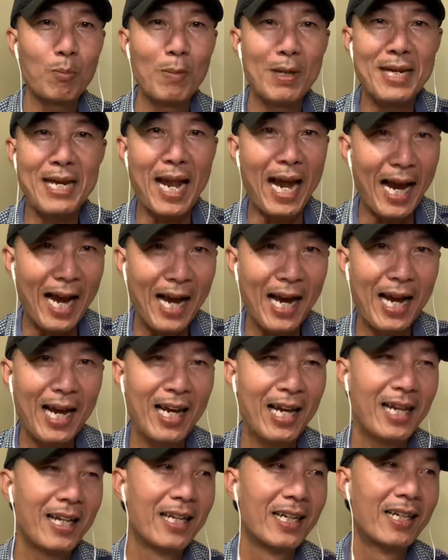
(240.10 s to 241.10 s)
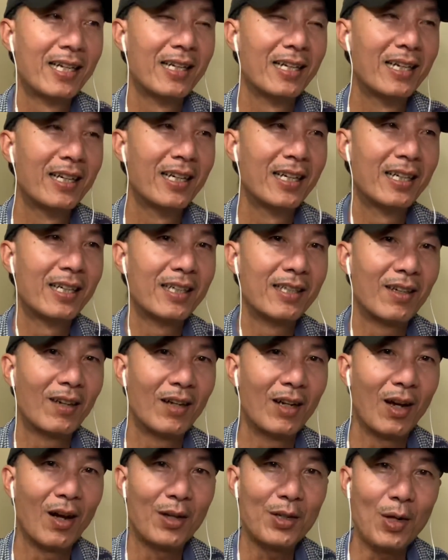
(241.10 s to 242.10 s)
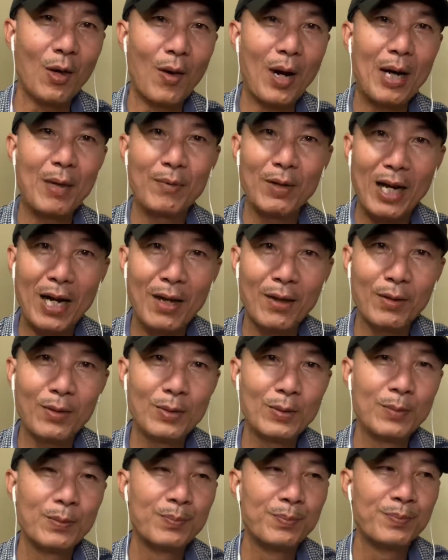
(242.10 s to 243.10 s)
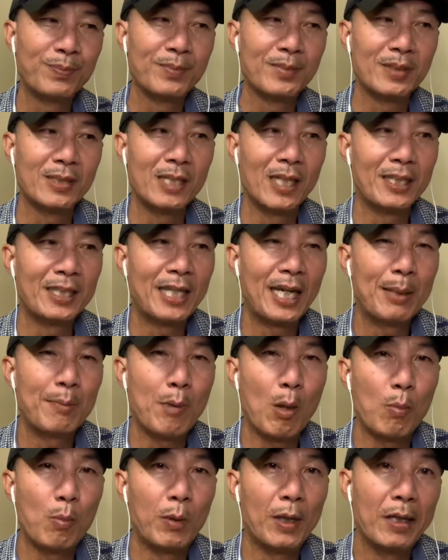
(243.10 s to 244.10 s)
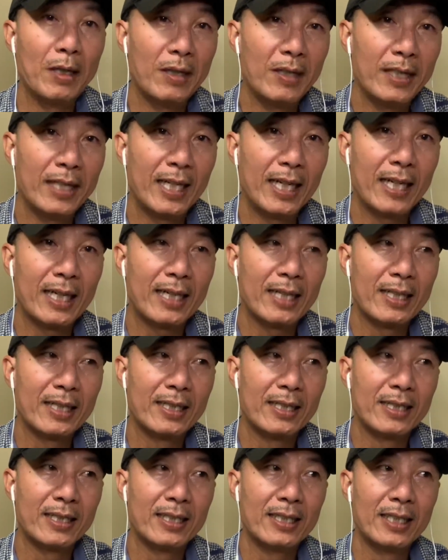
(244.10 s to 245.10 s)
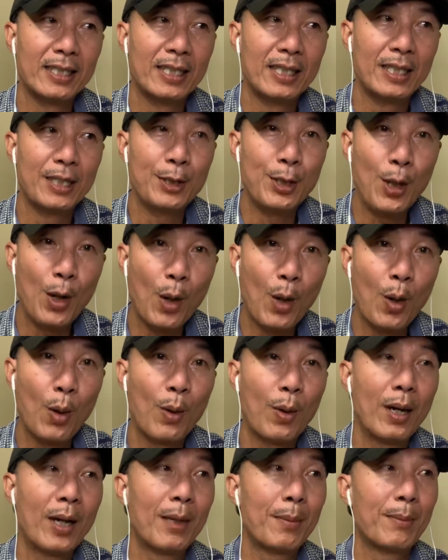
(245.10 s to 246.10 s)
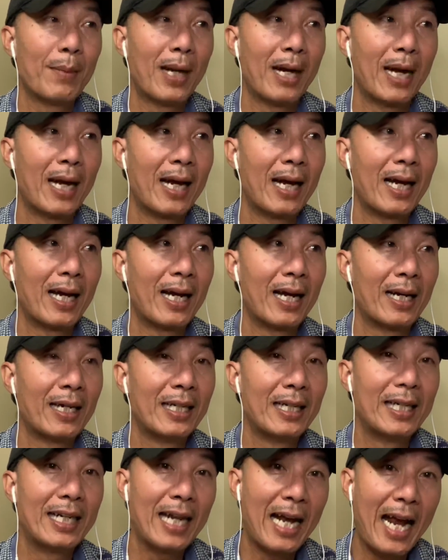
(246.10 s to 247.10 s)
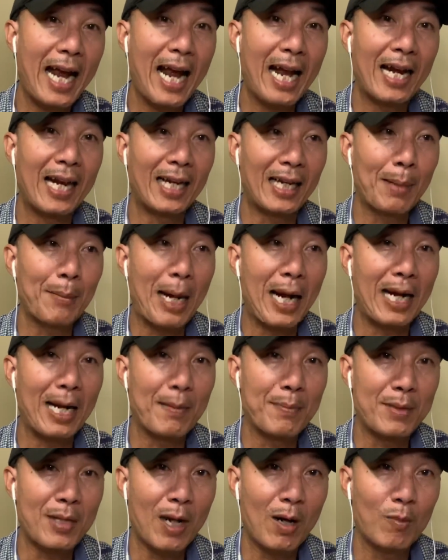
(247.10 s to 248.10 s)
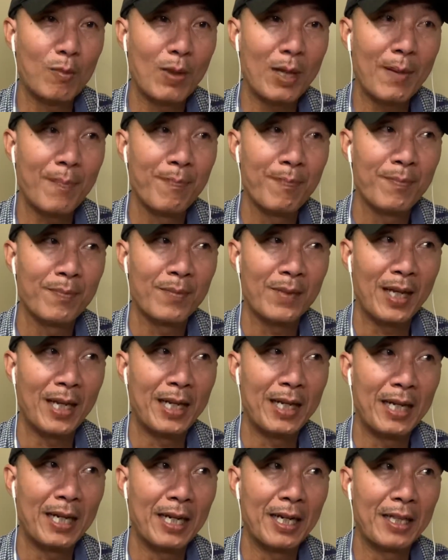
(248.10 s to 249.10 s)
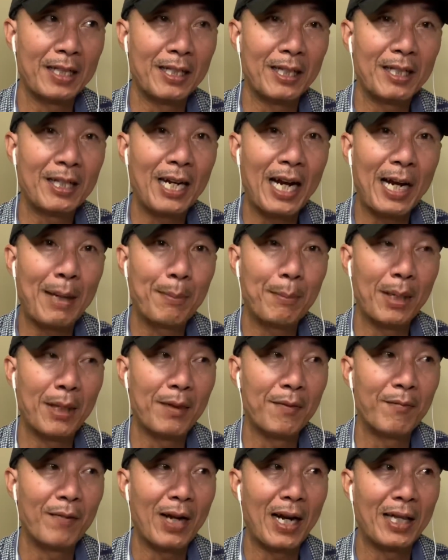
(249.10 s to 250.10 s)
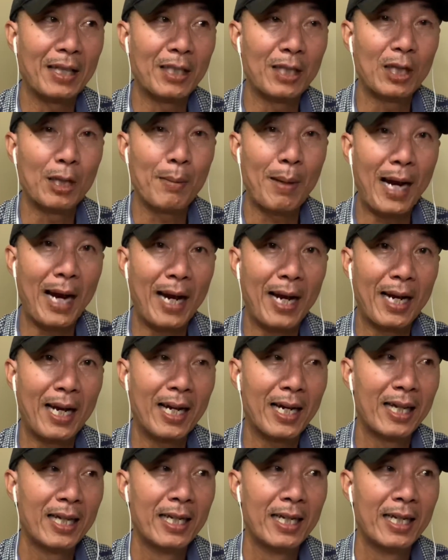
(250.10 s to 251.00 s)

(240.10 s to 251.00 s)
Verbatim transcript: mi giả rồi họ nhổ eyebrow nên khi một người á vô á, mà đi ra là các bạn làm xong á thì à, những đứa em mình và những người bạn á